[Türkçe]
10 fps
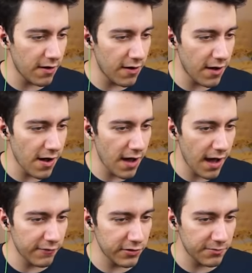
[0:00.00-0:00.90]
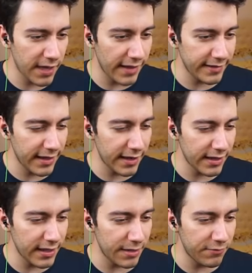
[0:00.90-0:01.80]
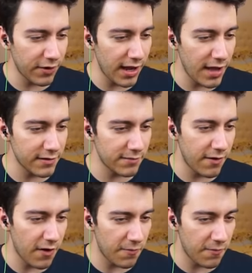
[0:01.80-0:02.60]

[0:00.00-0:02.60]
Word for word: Oh havuzum da hazır. Gireyim şöyle havuzuma.